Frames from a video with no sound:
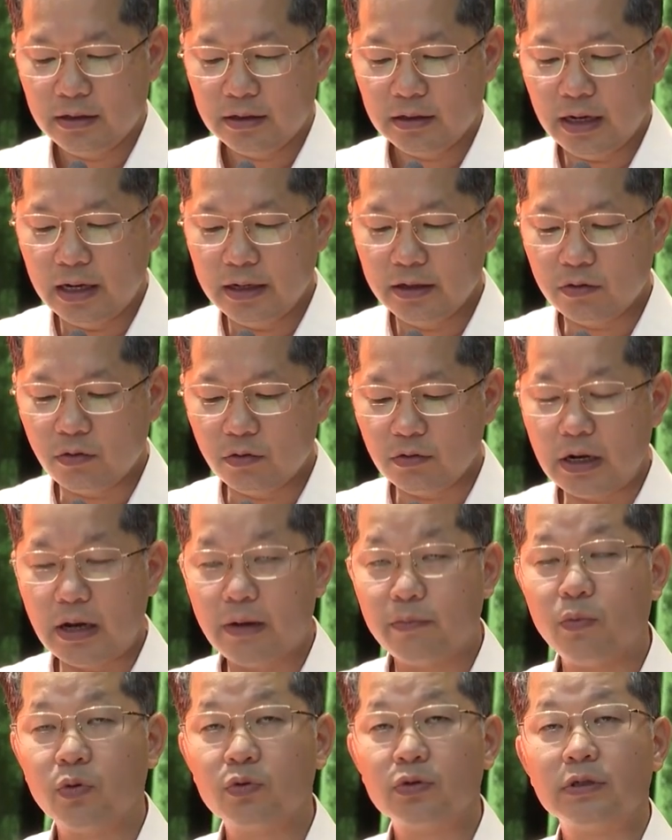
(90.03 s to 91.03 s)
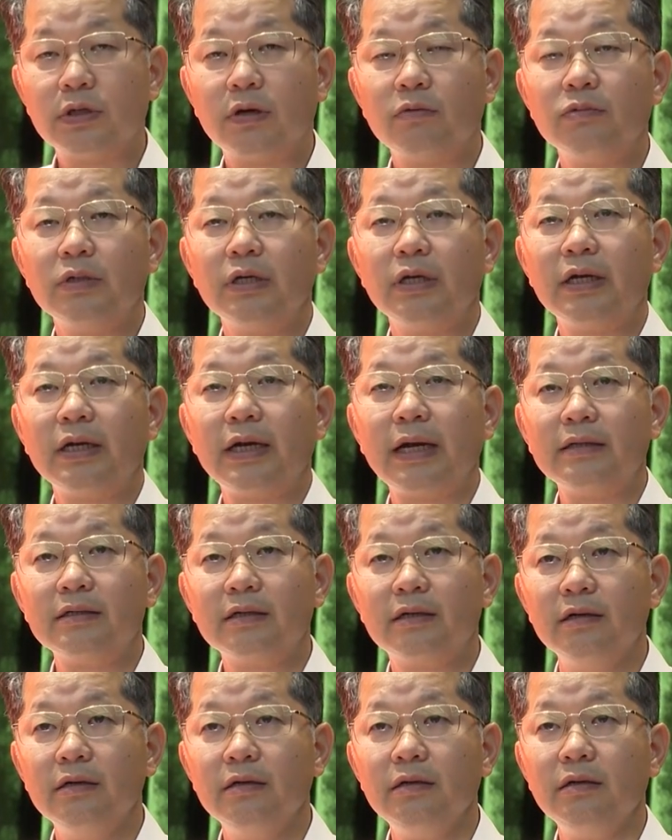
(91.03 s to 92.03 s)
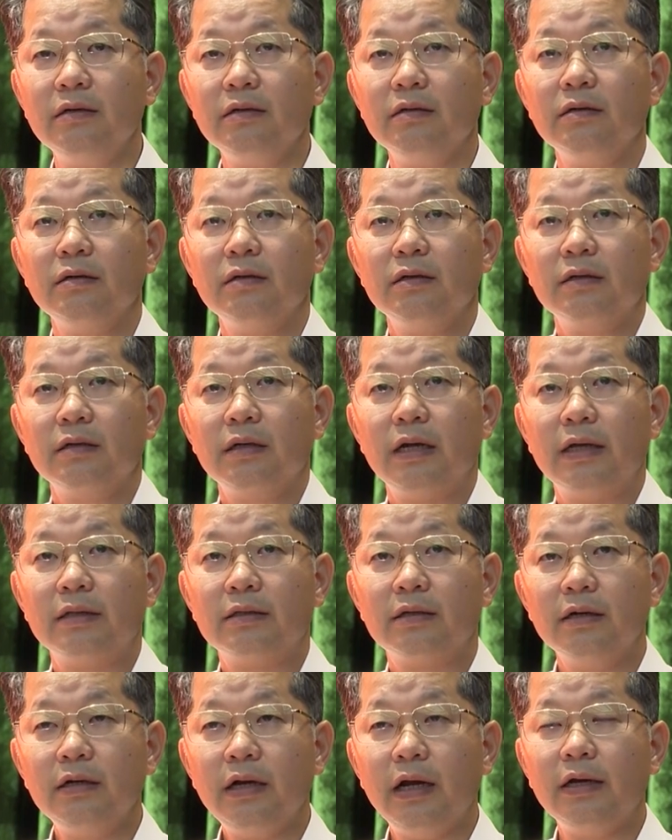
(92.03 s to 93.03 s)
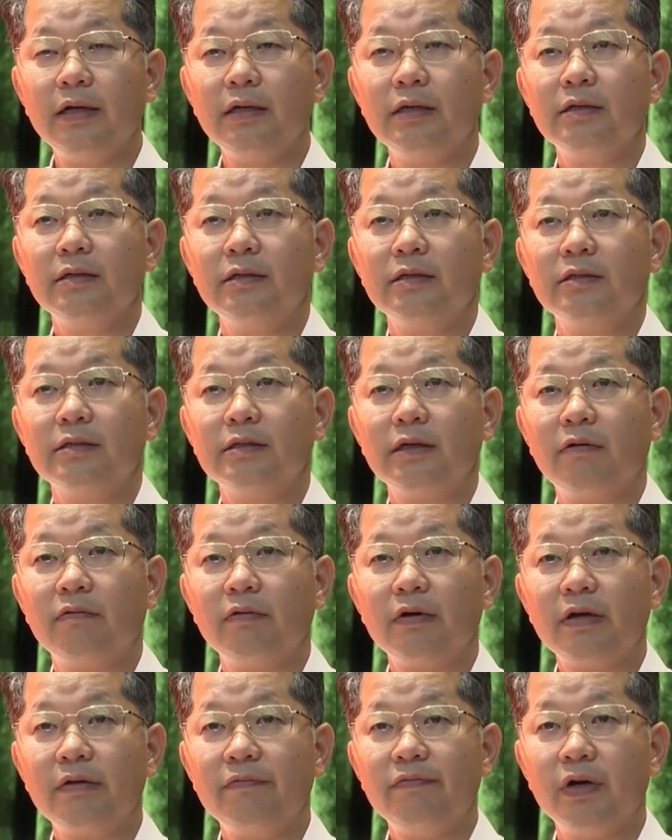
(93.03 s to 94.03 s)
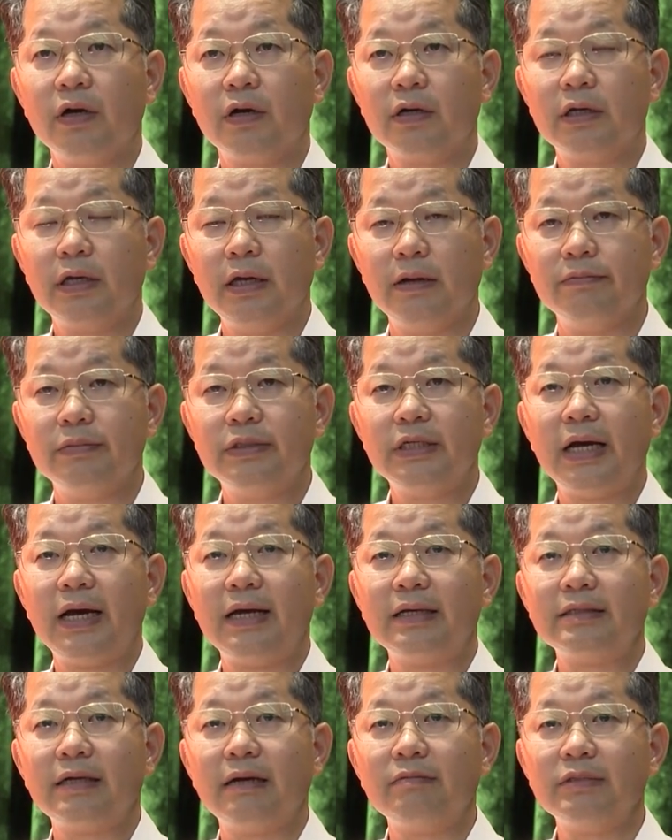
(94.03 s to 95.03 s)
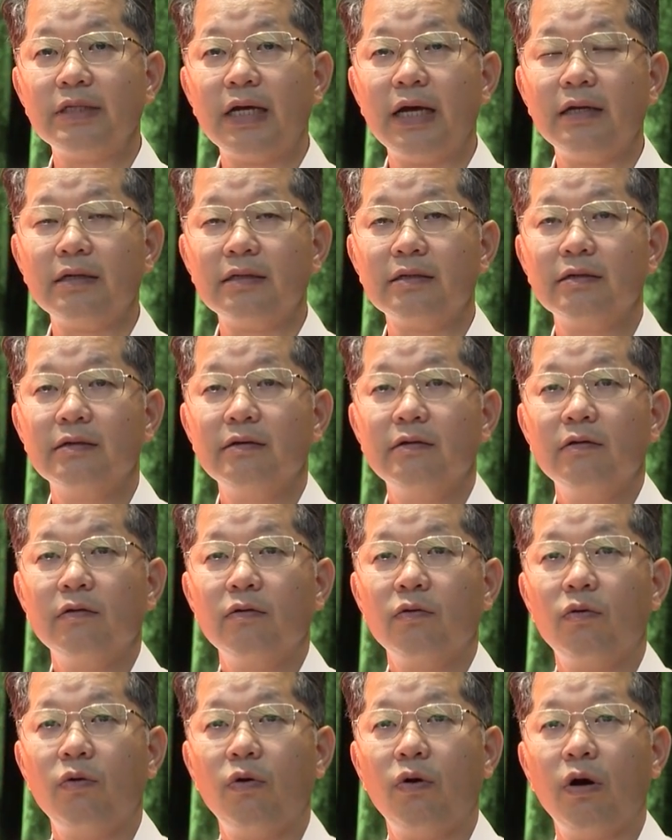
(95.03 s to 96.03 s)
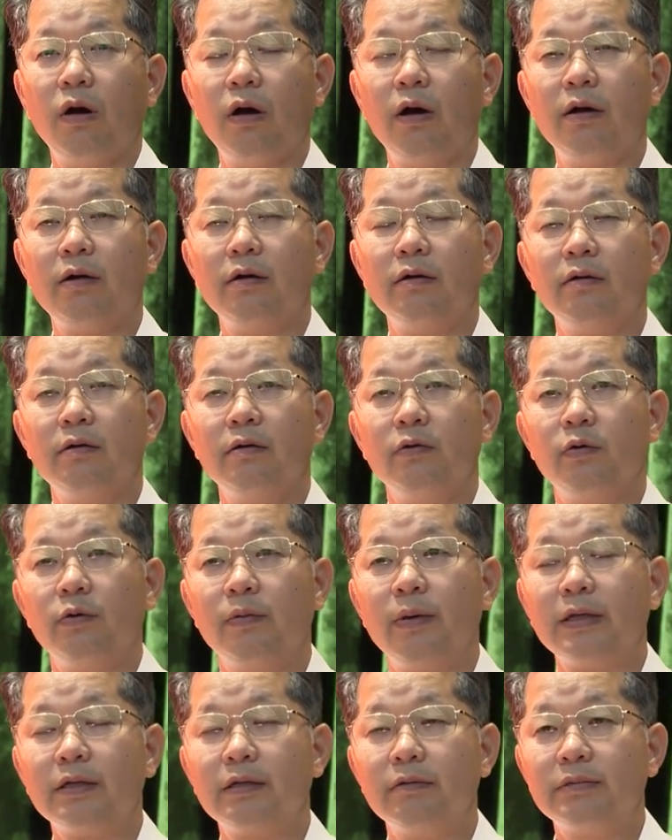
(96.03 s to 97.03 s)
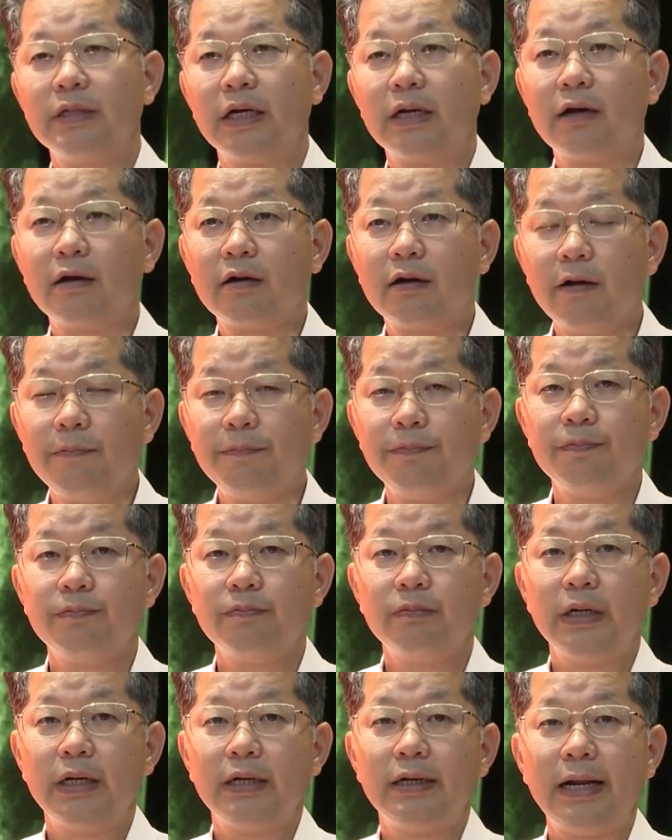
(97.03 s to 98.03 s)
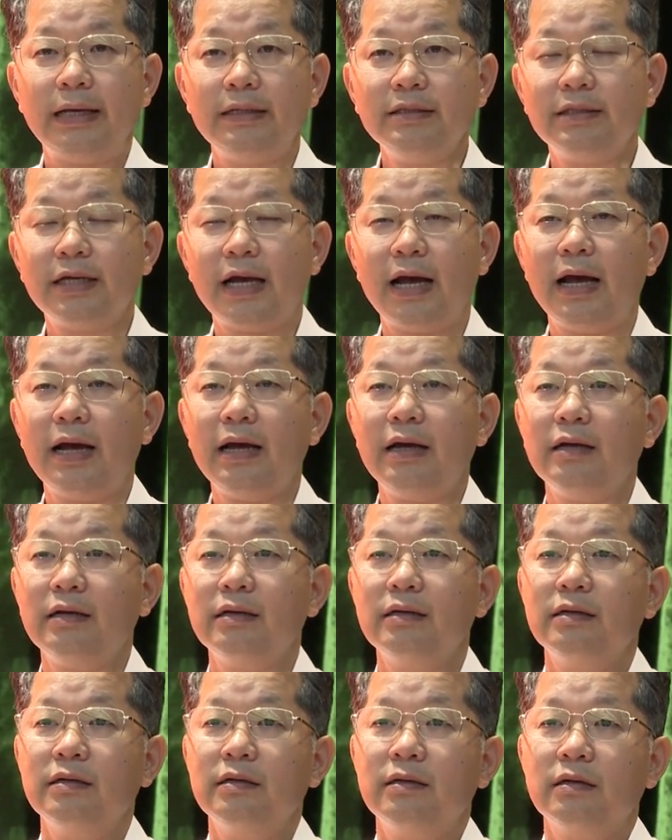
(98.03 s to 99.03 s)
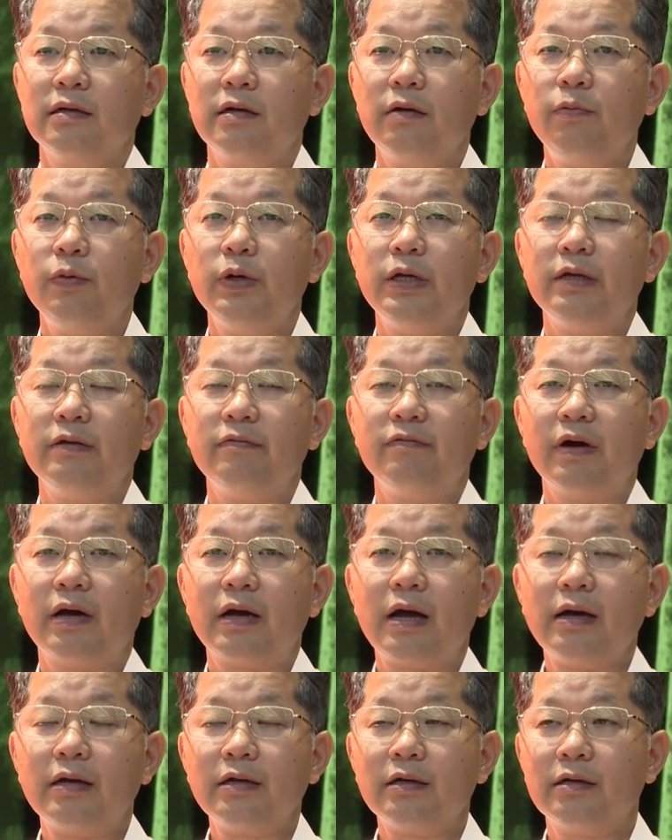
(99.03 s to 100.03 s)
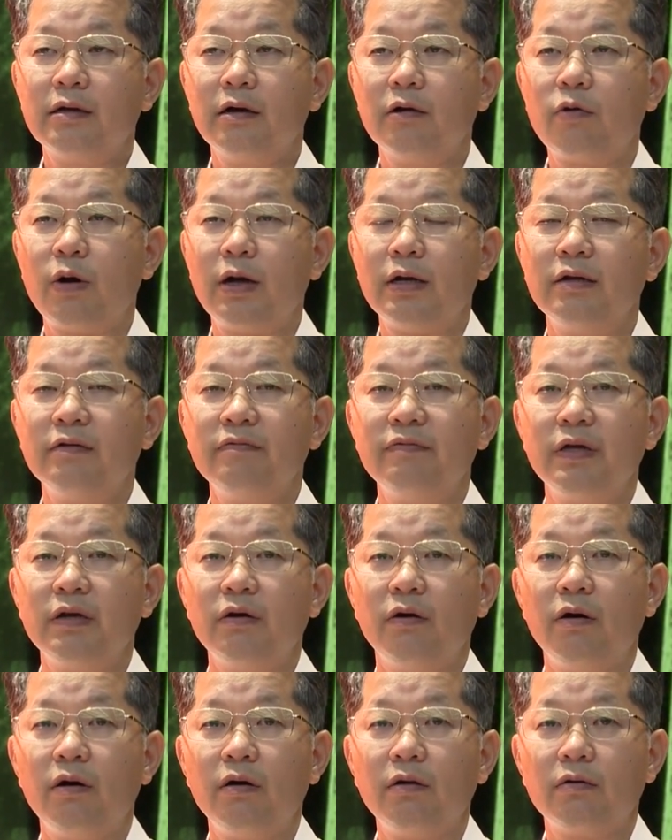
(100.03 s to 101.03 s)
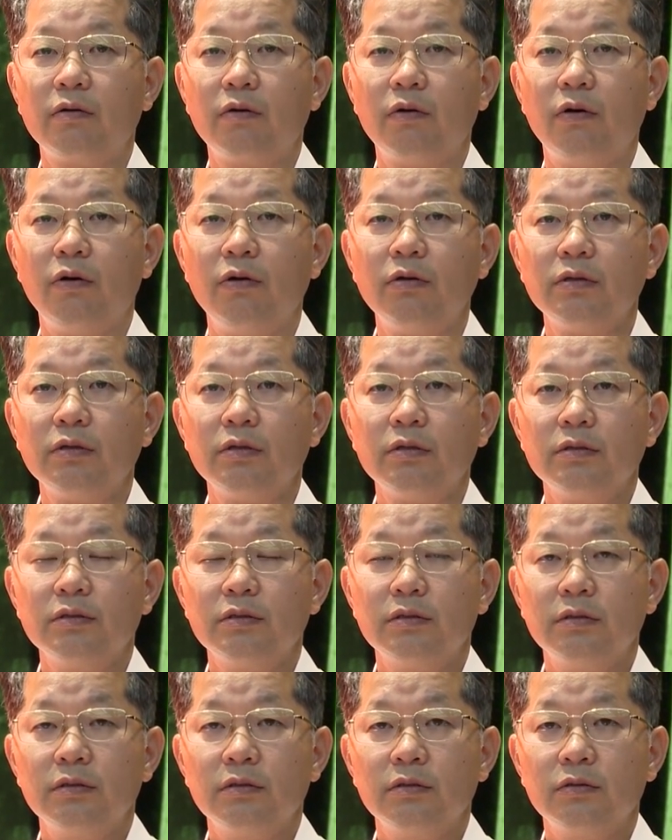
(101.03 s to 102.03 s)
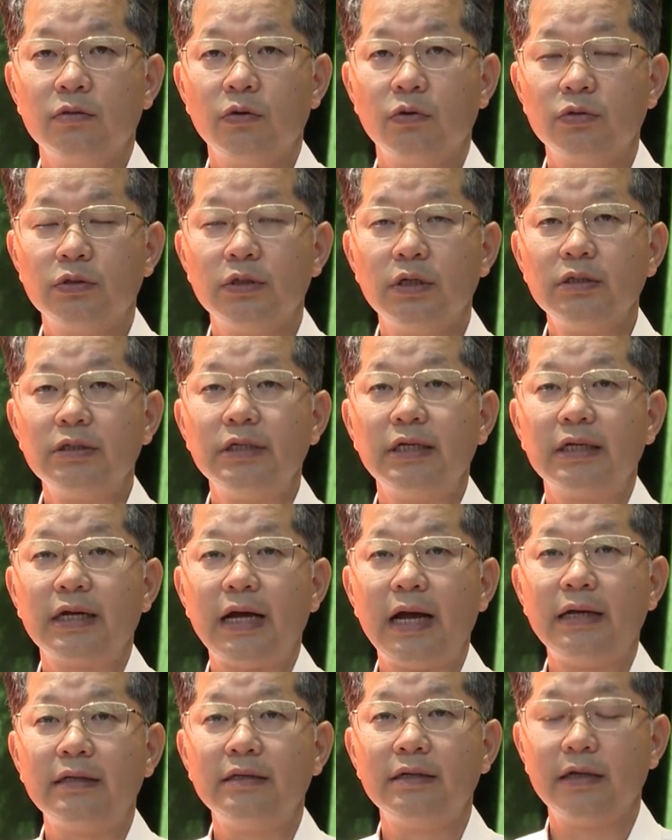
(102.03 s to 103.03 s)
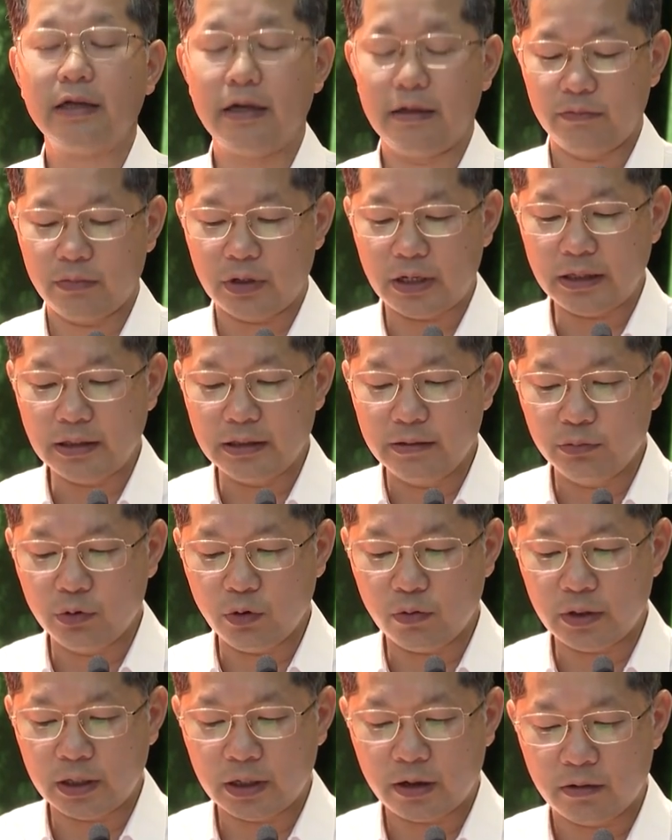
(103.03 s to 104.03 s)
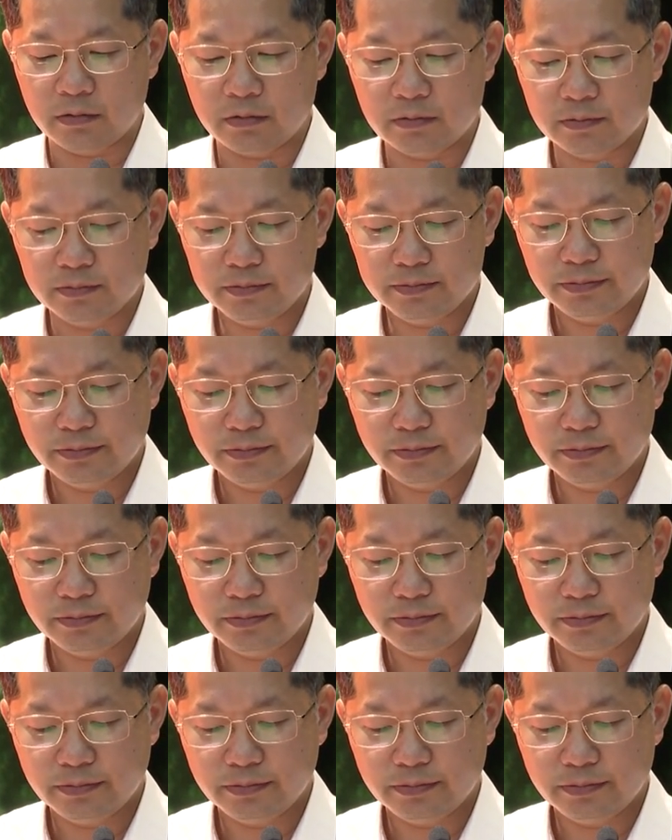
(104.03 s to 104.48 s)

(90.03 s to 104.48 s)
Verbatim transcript: Đây cũng là một trong những căn cứ để tới đây trong cái việc kiểm tra giám sát của Ủy ban kiểm tra các cấp để đánh giá cấp ủy và các cơ quan đơn vị đó có tổ chức triển khai thực hiện một cách nghiêm túc hay không.